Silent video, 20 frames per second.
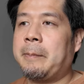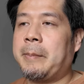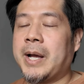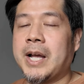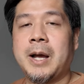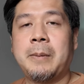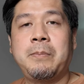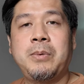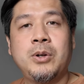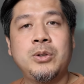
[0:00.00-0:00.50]

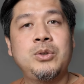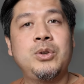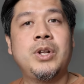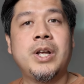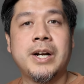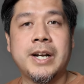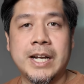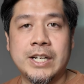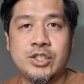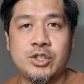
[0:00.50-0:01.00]
Pag-upload
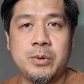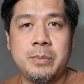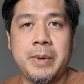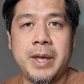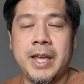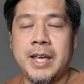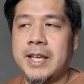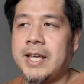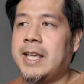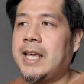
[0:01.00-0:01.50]
nyo ng
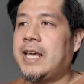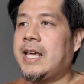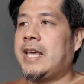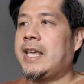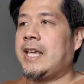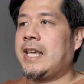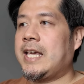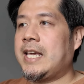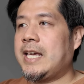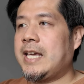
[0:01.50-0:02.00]
resume,
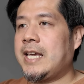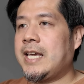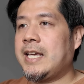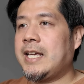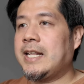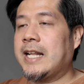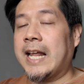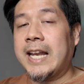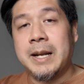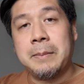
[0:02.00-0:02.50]

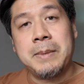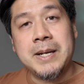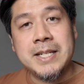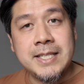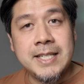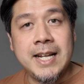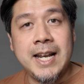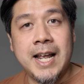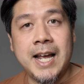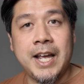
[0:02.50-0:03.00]

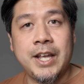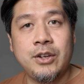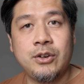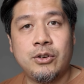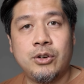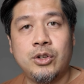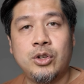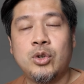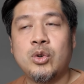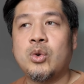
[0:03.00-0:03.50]
ilalabas nila
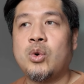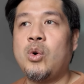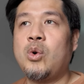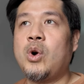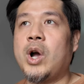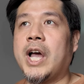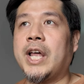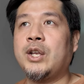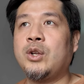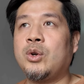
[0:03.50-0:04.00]
ngayon
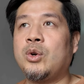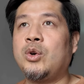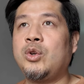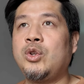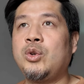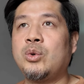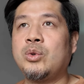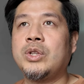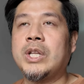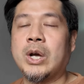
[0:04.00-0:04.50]
kung ano
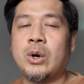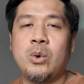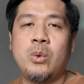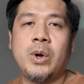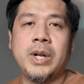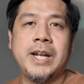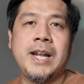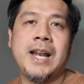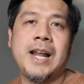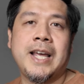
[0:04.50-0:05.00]
yung
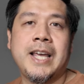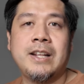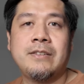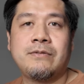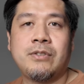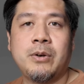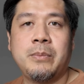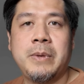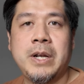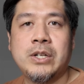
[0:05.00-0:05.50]
nakuha nilang
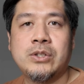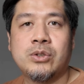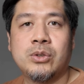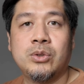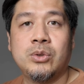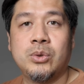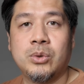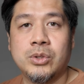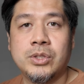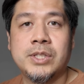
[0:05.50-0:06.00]

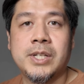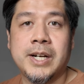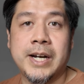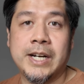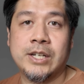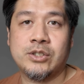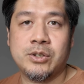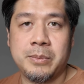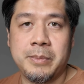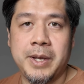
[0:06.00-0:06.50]
information doon sa
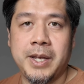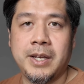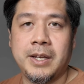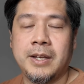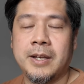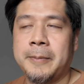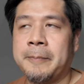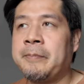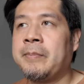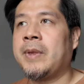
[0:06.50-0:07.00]

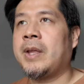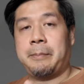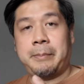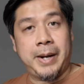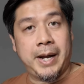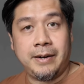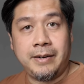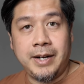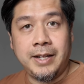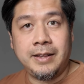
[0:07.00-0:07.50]
resume.
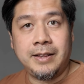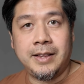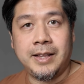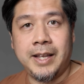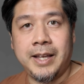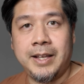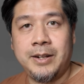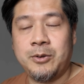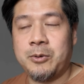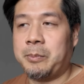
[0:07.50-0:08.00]

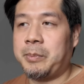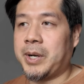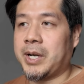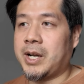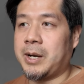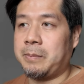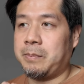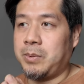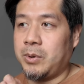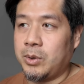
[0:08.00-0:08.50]
Apparently, nung
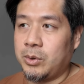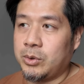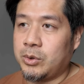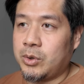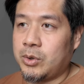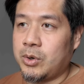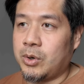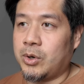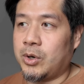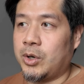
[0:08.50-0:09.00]

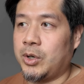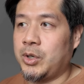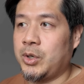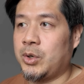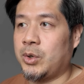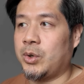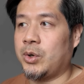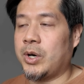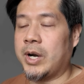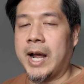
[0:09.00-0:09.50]
pag-upload ko
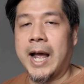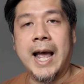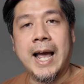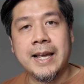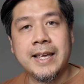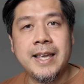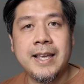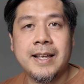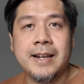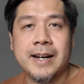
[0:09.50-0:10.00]
nung
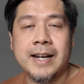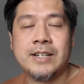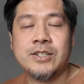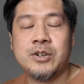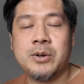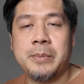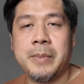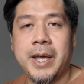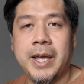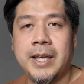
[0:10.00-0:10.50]
aking
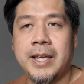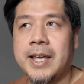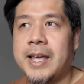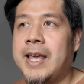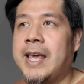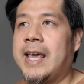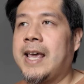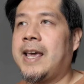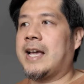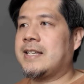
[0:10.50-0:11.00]
resume,
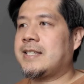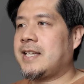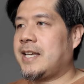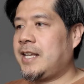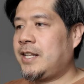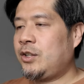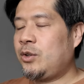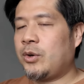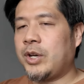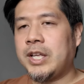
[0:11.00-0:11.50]
as
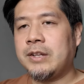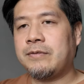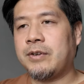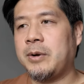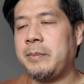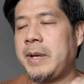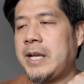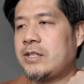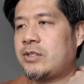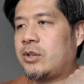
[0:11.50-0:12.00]
in yung
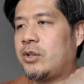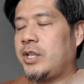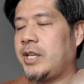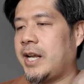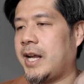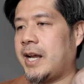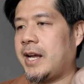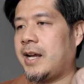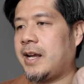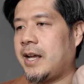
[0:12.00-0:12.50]
information
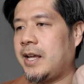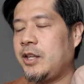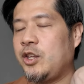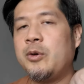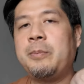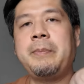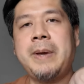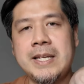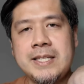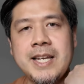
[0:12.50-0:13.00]
niya,
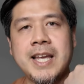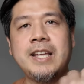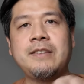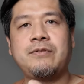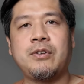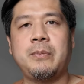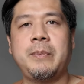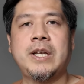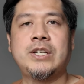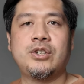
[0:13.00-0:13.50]
yung basic
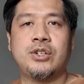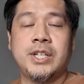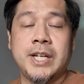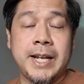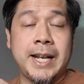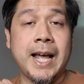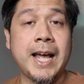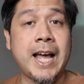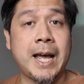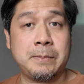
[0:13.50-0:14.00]
information
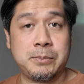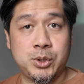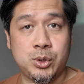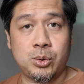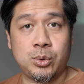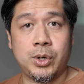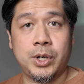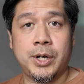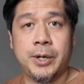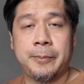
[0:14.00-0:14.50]
niya
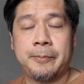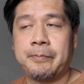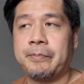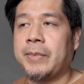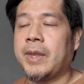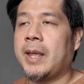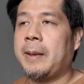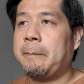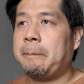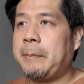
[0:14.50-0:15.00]
na-capture.
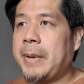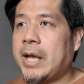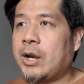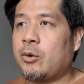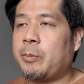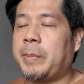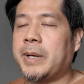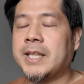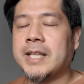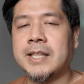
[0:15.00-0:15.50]

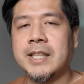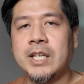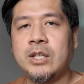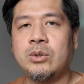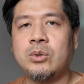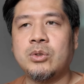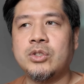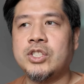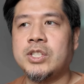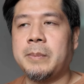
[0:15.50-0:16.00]
Pero
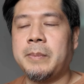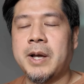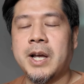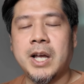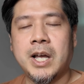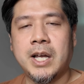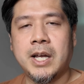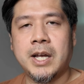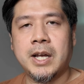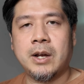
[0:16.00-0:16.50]
pagdating doon sa
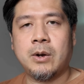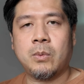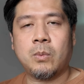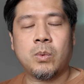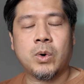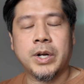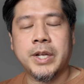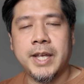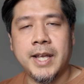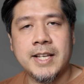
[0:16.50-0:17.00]
mga
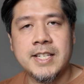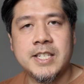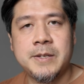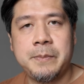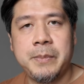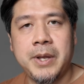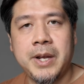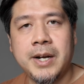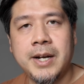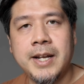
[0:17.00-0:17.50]
work
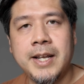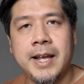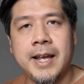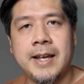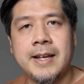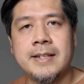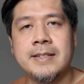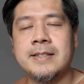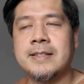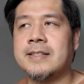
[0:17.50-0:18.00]

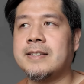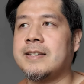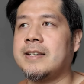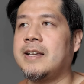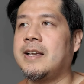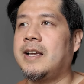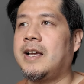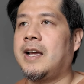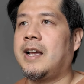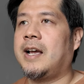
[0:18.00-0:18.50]

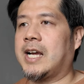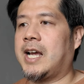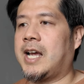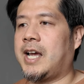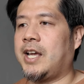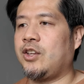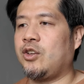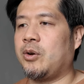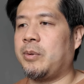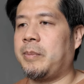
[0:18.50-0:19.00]
experience,
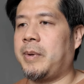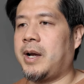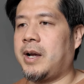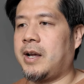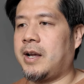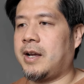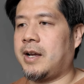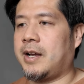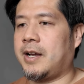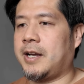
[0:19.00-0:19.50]
tsaka yung
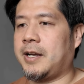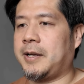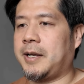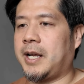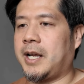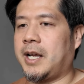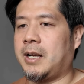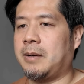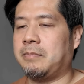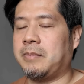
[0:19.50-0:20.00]
mga
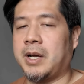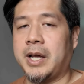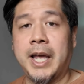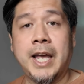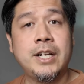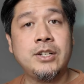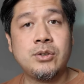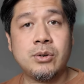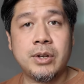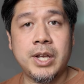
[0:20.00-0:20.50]
um,
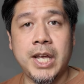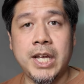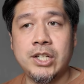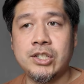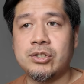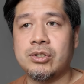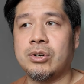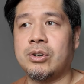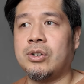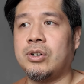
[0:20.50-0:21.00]

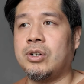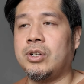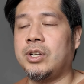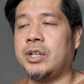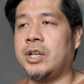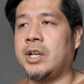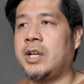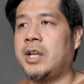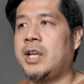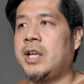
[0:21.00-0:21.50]

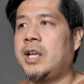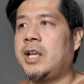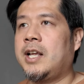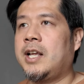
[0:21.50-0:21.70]
education,